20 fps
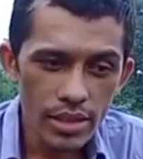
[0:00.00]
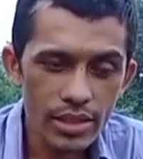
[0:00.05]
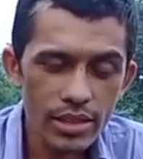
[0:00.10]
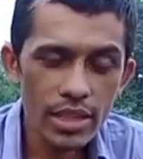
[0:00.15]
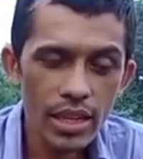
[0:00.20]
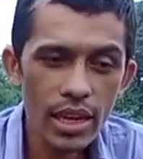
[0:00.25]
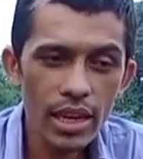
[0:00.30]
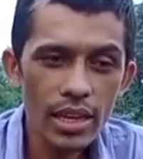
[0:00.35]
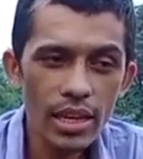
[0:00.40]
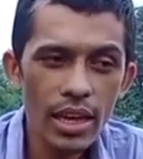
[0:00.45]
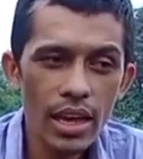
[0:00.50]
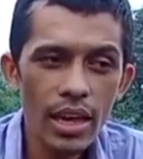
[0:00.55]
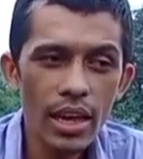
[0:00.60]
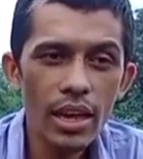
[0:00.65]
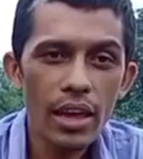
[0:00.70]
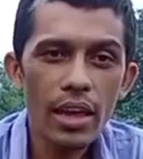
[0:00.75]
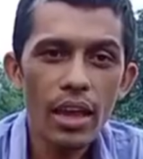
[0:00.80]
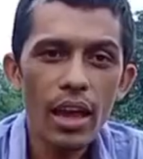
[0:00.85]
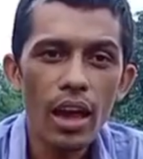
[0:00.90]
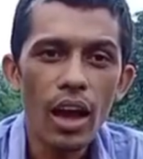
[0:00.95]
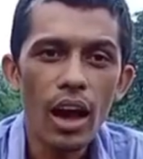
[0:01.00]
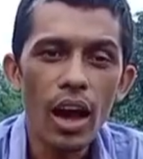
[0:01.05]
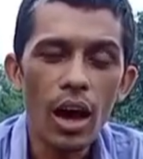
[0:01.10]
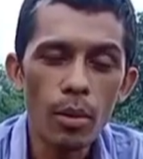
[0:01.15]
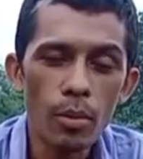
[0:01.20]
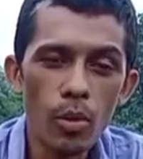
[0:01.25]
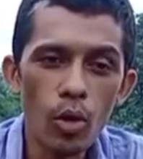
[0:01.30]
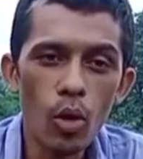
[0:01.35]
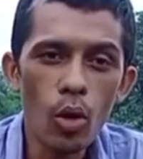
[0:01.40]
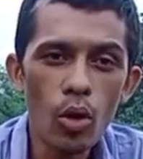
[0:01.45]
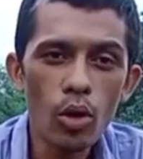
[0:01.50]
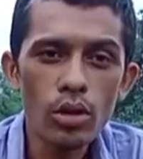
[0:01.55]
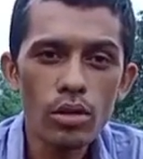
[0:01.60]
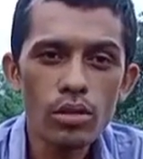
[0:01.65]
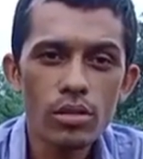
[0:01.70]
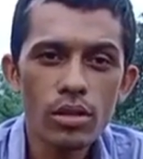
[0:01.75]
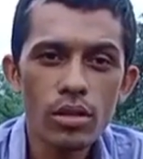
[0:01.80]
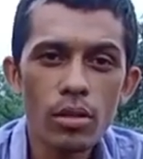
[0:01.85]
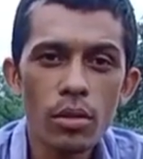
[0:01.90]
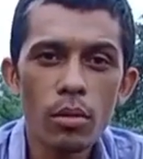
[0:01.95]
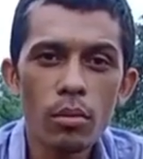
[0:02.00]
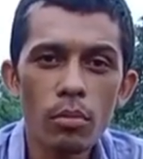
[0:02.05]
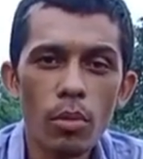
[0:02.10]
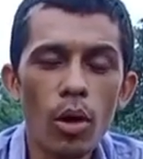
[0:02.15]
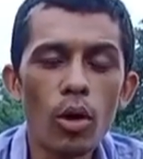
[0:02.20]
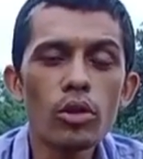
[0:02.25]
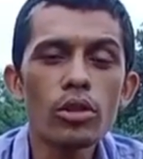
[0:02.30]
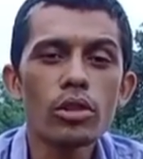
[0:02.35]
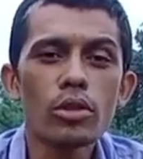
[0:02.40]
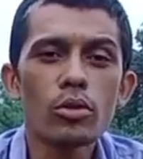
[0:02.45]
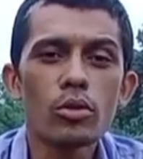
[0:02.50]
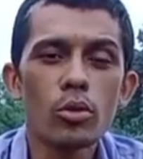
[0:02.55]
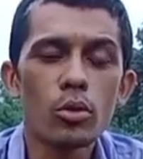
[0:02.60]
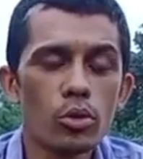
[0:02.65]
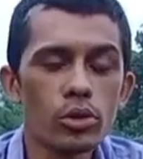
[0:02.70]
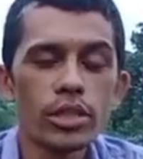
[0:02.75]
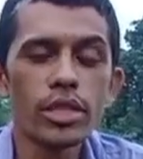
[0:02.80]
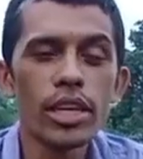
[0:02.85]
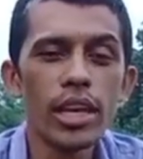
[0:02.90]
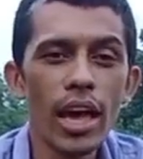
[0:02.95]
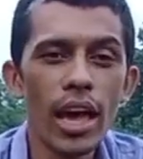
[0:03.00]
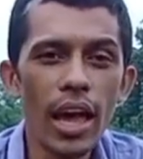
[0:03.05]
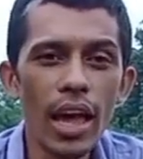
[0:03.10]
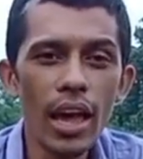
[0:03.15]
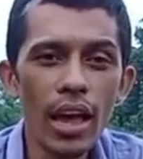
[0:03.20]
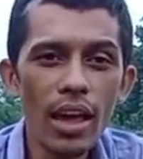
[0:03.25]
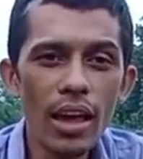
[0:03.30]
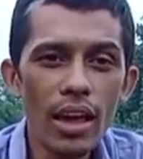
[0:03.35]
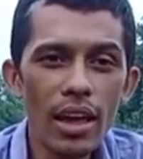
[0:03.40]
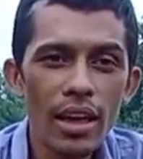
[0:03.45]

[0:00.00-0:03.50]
इसके लिए हम लोग बहुत खुशी हैं